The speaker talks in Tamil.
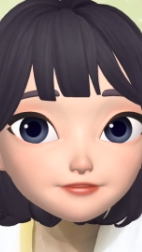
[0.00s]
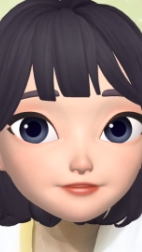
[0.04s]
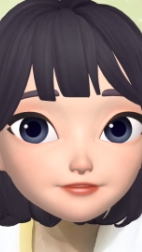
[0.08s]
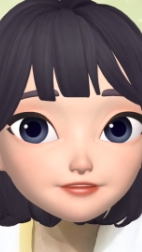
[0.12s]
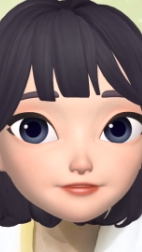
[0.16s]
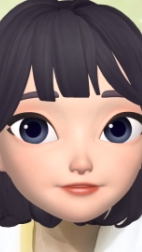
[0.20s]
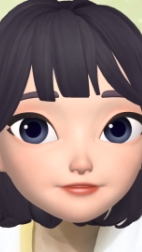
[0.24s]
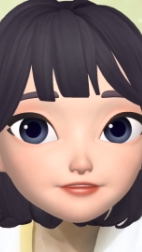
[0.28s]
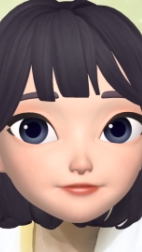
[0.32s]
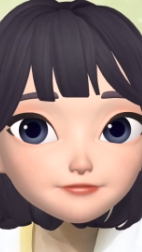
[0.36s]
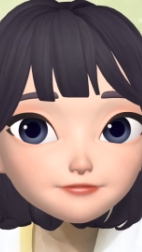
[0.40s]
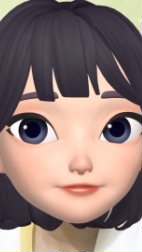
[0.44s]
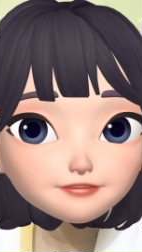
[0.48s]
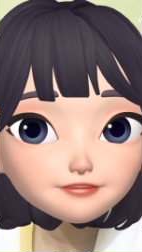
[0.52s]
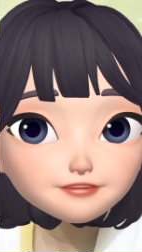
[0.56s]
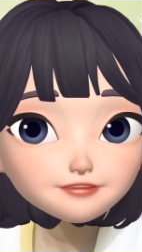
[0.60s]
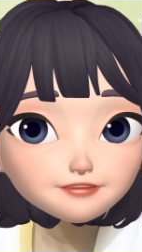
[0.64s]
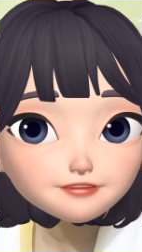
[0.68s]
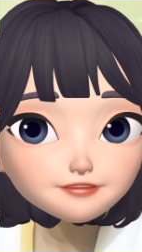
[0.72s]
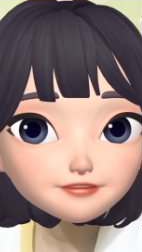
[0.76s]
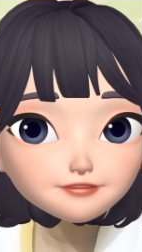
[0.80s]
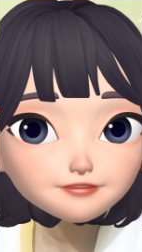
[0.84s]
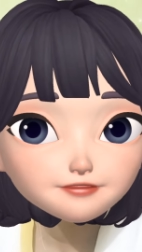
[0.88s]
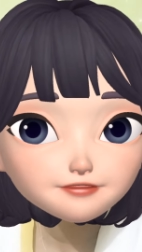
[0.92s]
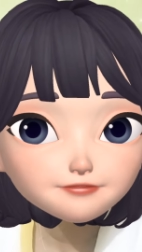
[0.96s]
ராதிகா பார்த்தீங்கன்னா
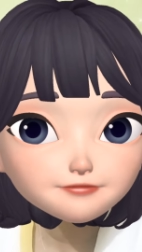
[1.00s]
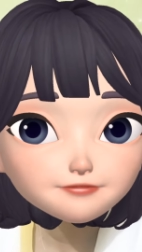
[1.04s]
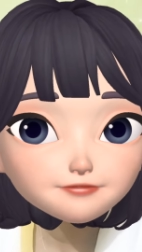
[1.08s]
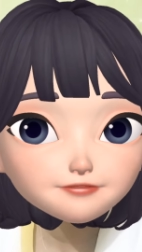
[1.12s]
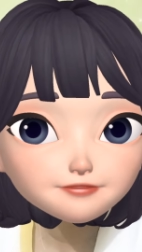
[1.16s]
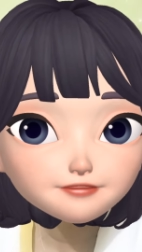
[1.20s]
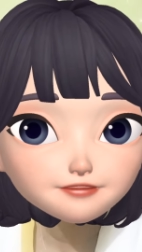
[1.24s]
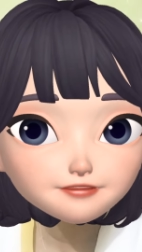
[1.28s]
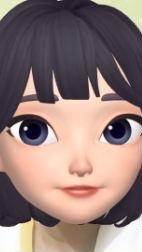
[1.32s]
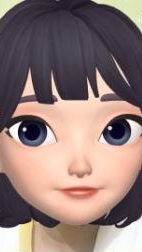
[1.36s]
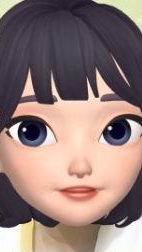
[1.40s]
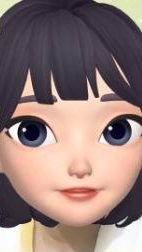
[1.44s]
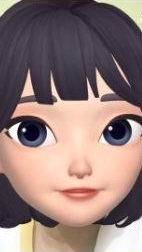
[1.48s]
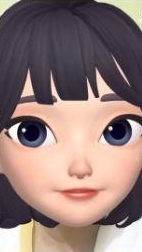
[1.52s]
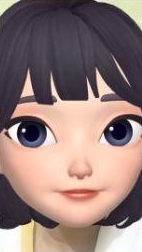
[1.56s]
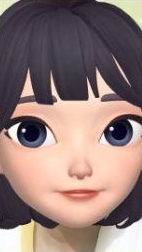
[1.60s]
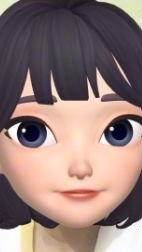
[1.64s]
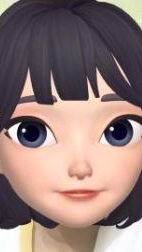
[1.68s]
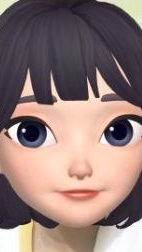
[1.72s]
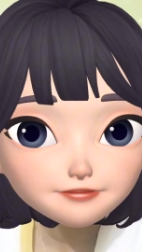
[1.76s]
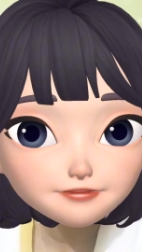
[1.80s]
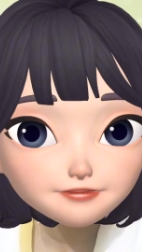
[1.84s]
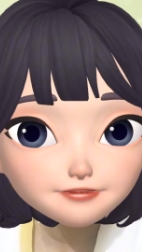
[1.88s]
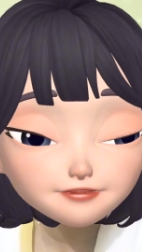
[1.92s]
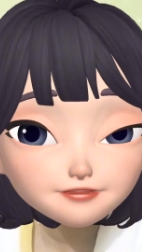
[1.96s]
அதுக்கப்புறம் சண்டை போடாமல்
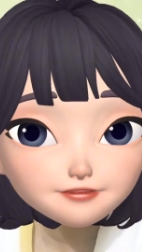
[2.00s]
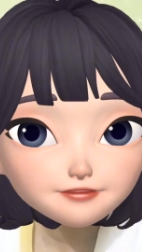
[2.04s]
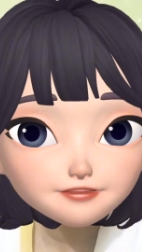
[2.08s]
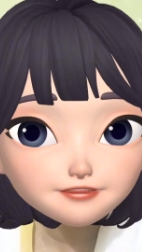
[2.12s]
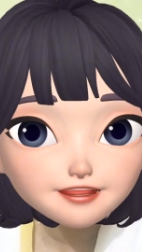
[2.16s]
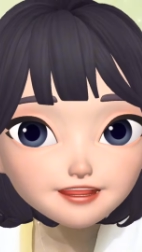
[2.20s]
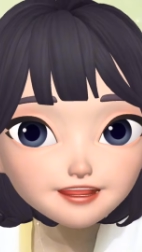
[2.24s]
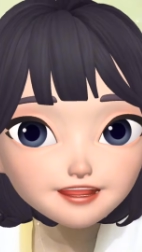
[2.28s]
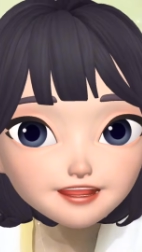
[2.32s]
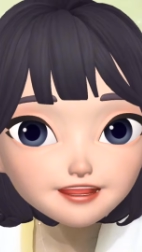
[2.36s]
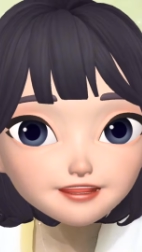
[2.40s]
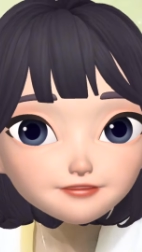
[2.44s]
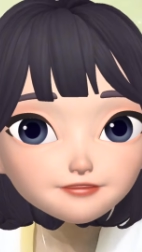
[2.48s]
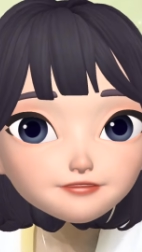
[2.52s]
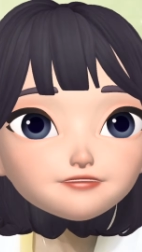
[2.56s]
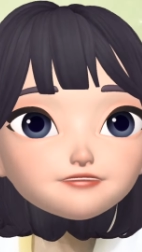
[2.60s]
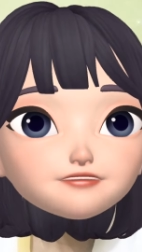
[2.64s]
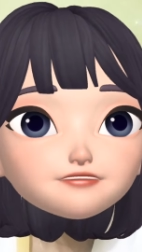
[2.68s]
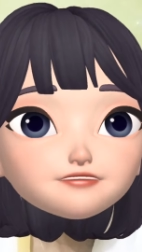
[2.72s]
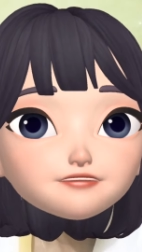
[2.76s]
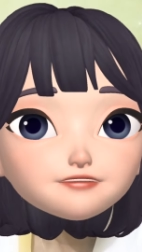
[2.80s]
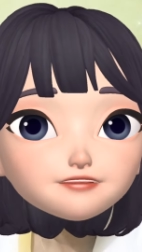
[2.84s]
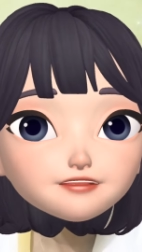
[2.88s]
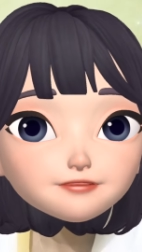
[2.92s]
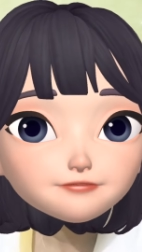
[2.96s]
அமைதியா இருந்துக்கிறாங்க
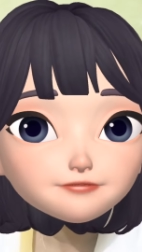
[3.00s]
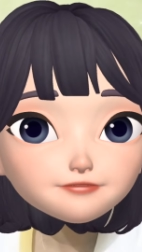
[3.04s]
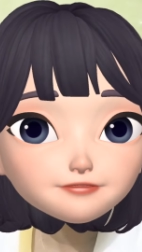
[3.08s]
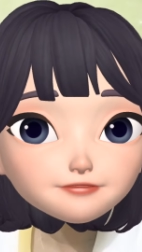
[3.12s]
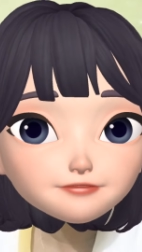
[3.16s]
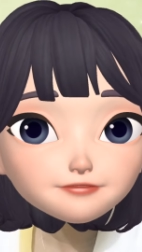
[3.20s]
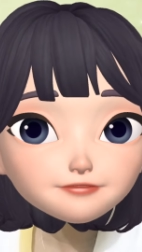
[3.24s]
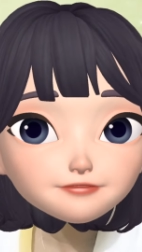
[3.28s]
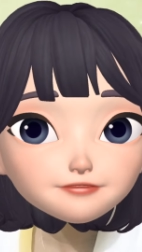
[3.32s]
அப்புறம் நெக்ஸ்ட்